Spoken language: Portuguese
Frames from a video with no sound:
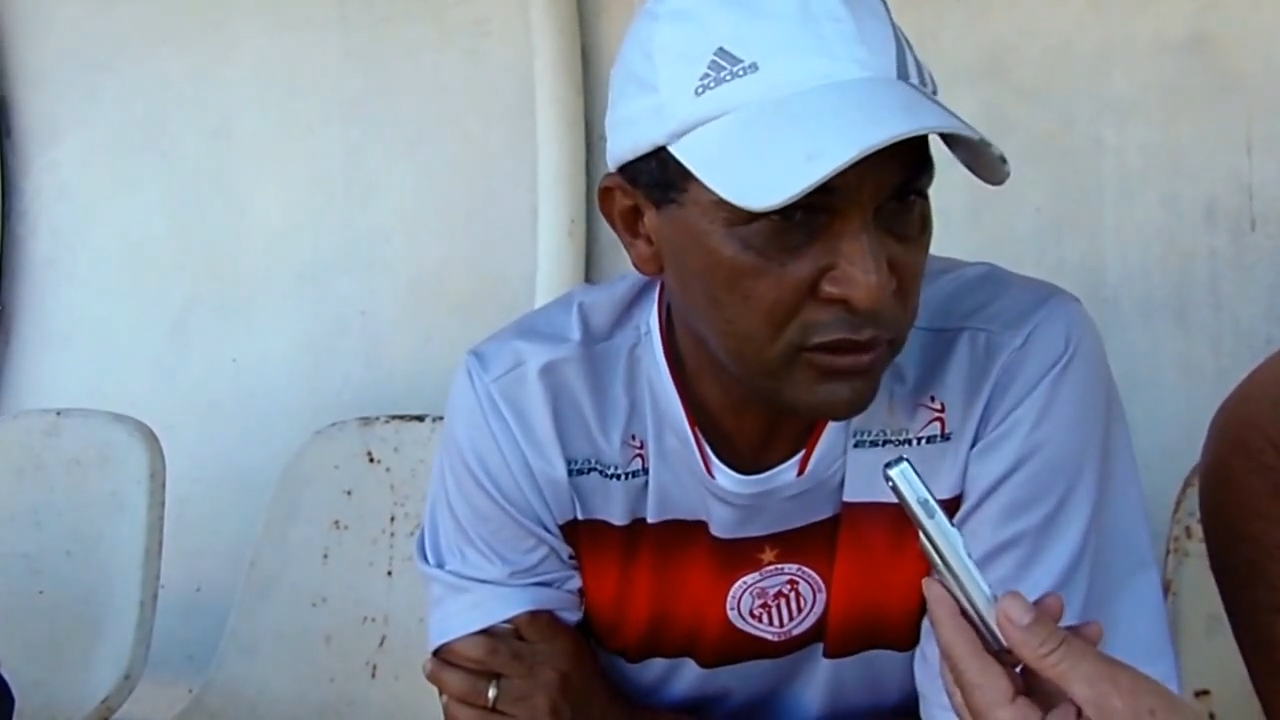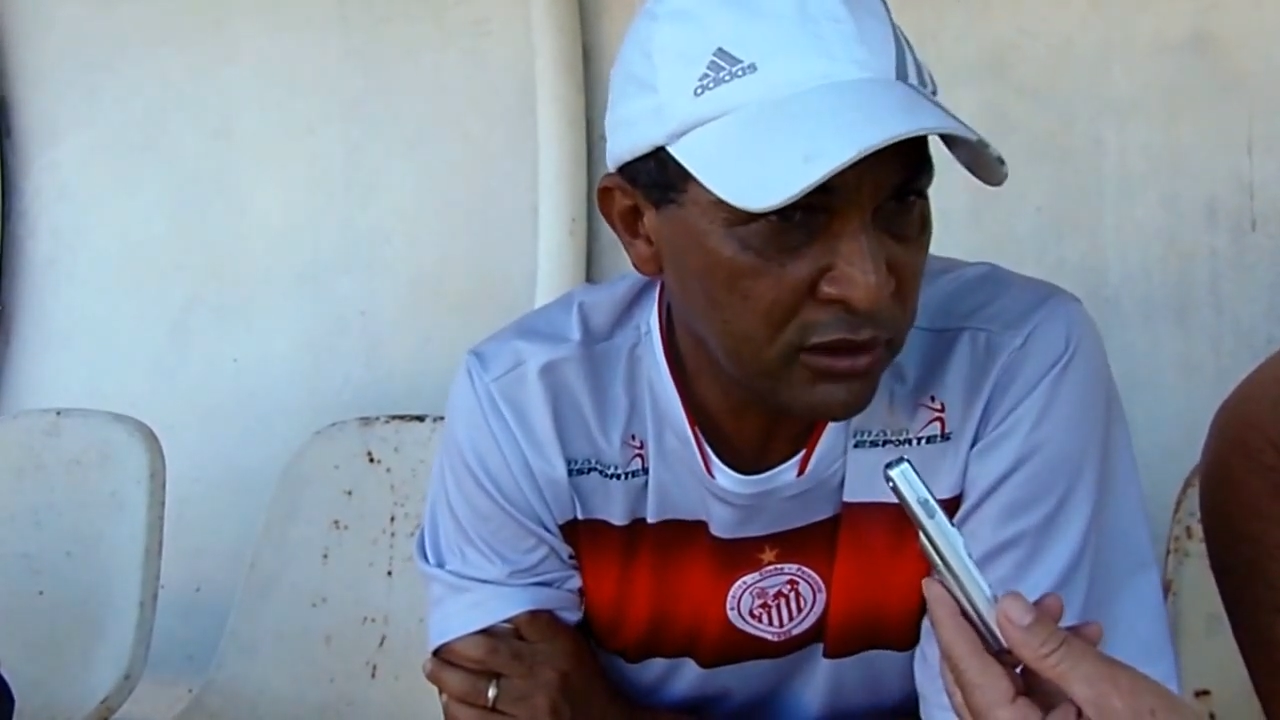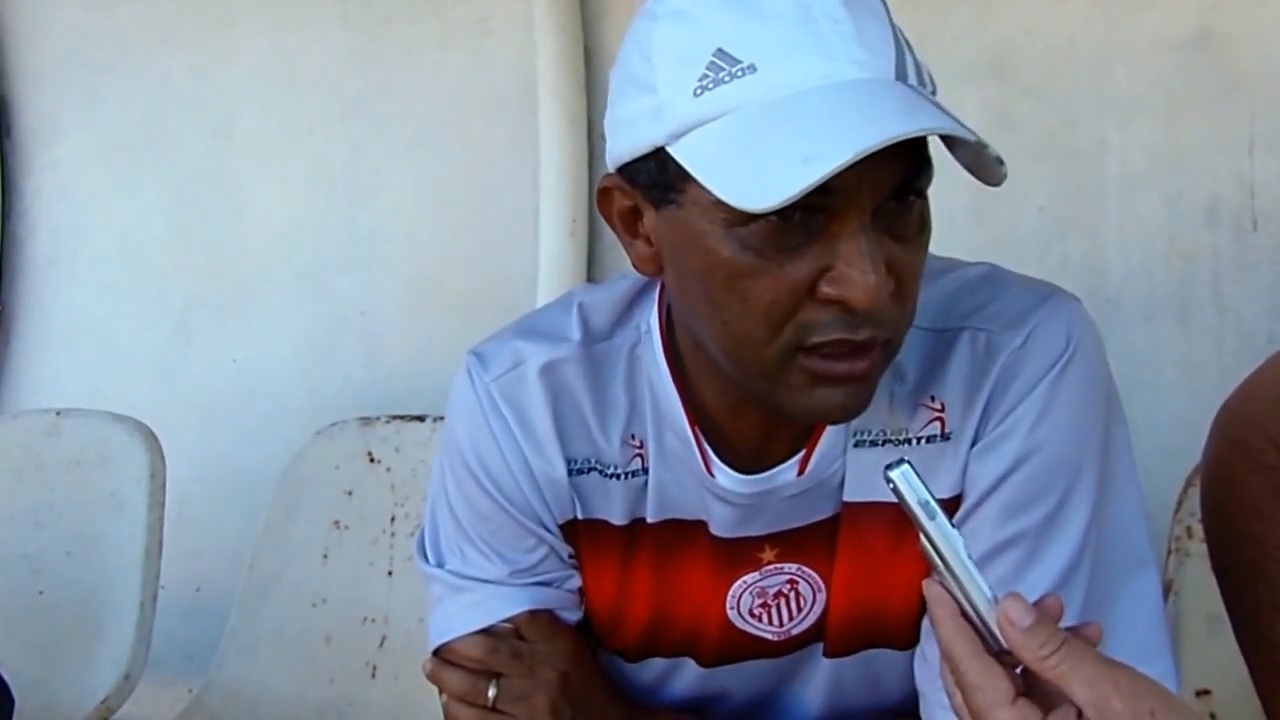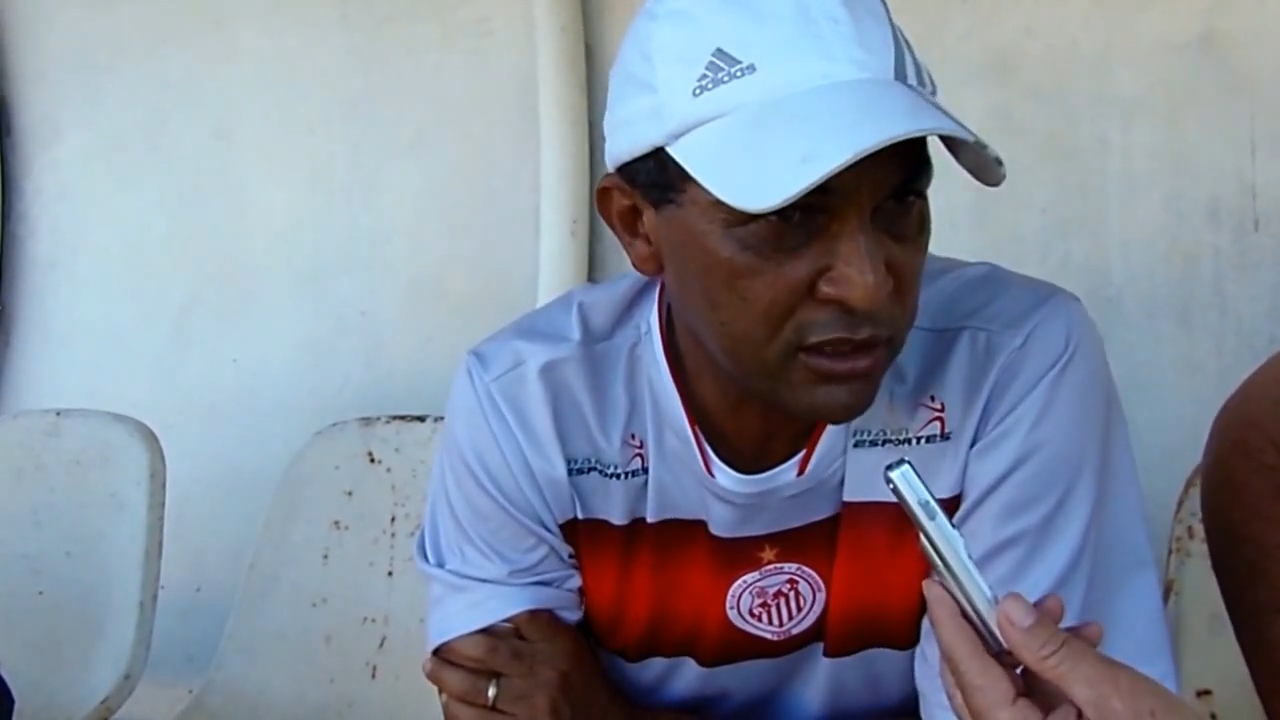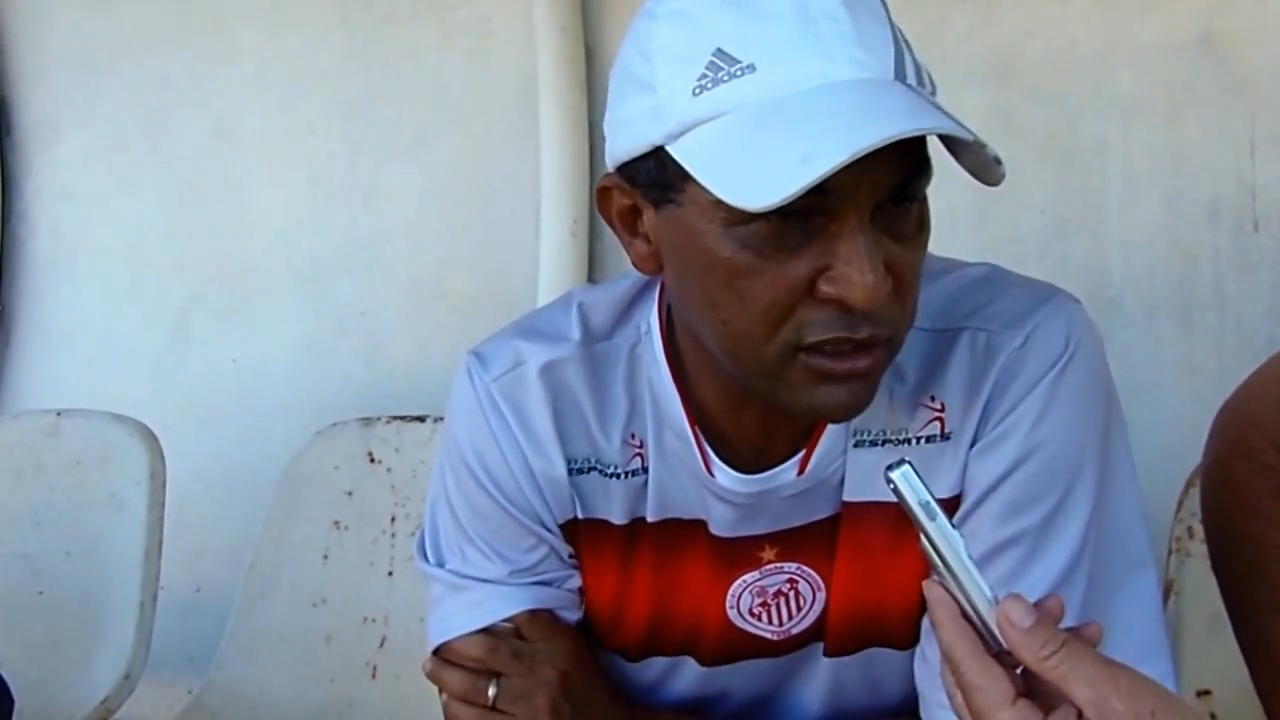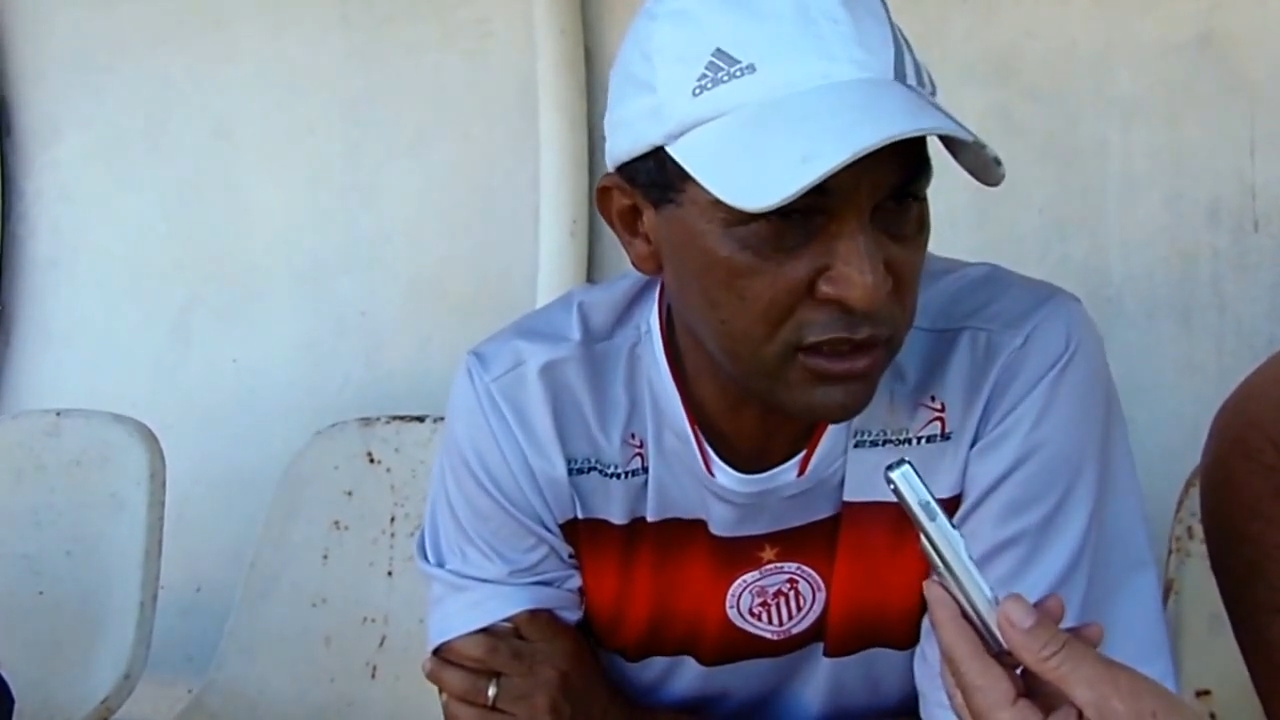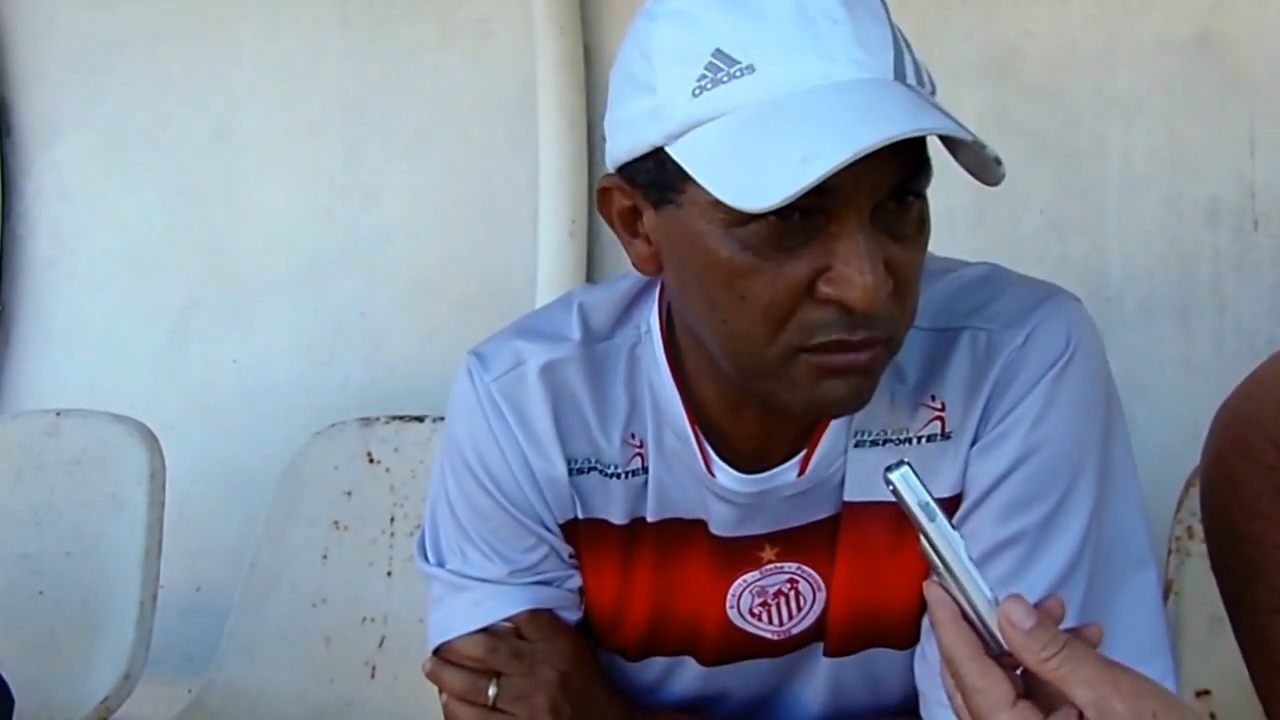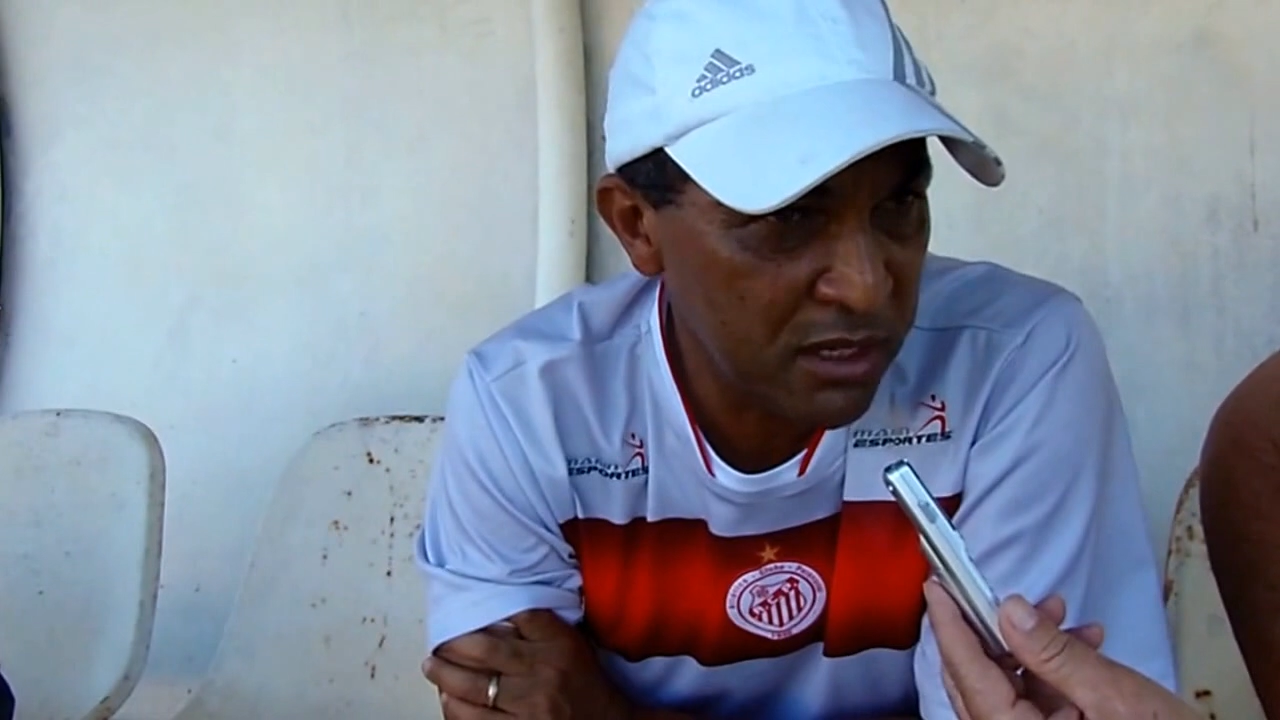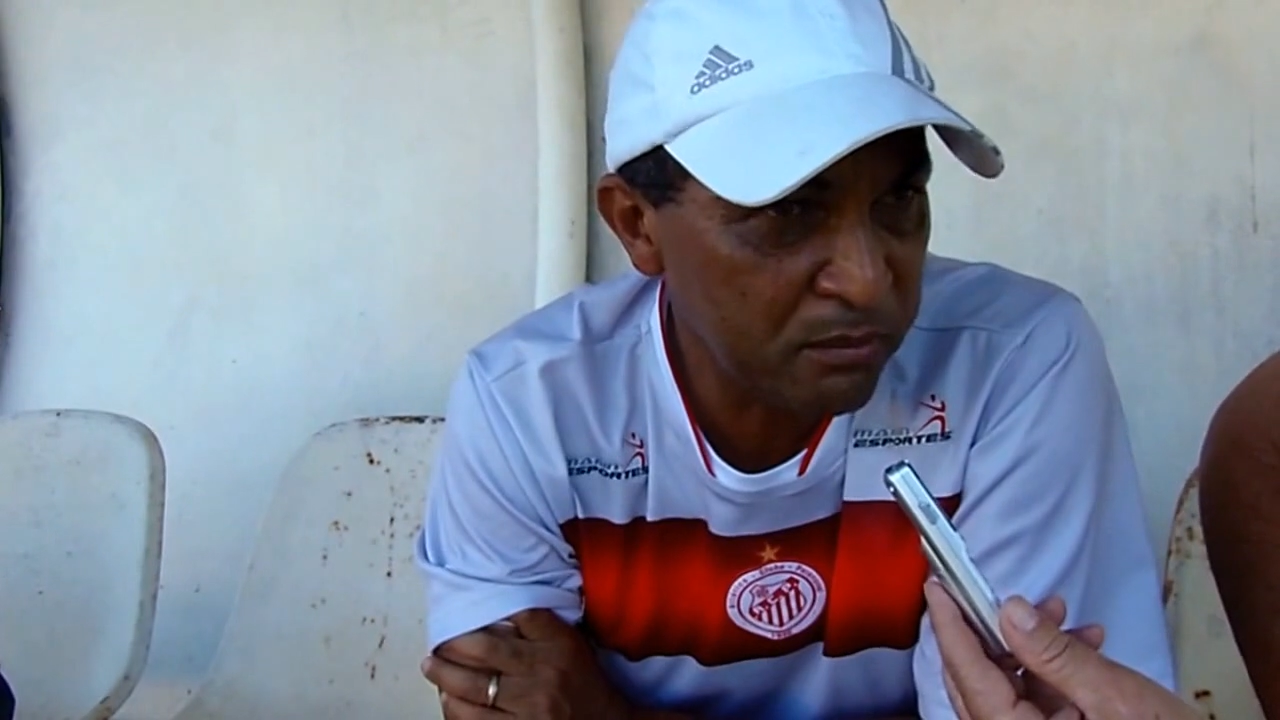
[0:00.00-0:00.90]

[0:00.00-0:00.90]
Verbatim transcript: E eu acho que isso também é